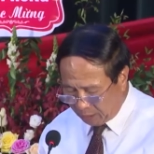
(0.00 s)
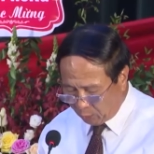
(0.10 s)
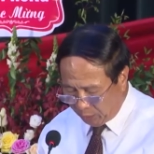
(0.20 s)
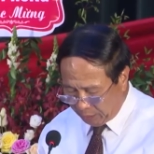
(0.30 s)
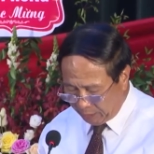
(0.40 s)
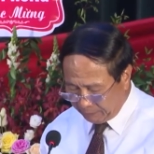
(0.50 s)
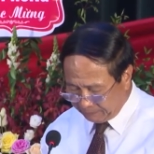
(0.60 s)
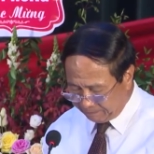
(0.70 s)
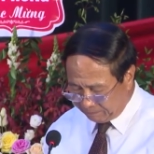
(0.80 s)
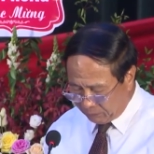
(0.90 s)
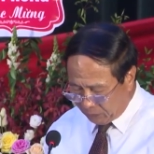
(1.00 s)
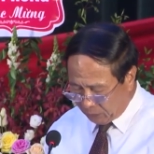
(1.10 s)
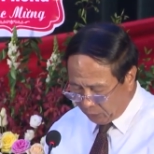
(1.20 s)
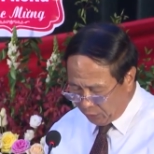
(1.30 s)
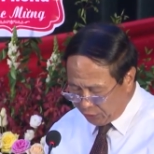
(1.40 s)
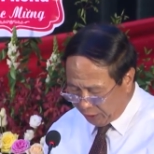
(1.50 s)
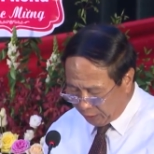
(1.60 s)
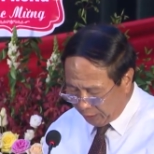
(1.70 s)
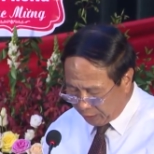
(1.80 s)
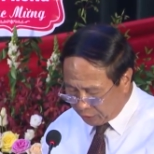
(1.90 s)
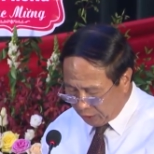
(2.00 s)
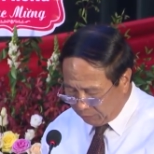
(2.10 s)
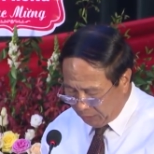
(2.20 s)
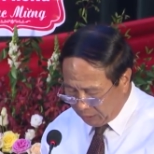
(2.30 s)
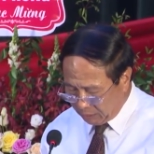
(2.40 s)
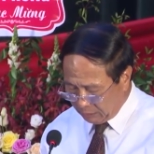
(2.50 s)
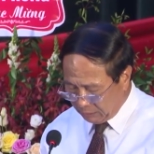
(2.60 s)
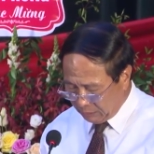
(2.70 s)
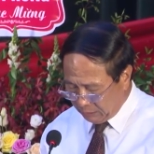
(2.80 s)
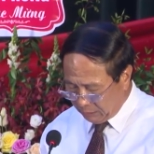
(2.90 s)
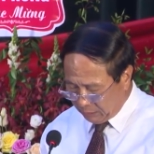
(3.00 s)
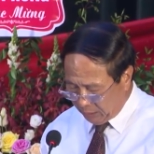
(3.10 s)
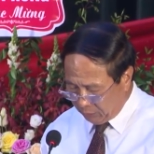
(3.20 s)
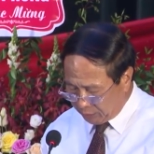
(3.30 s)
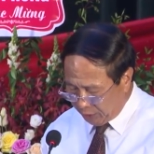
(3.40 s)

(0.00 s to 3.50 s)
thành ủy, tôi nhiệt liệt chào mừng đồng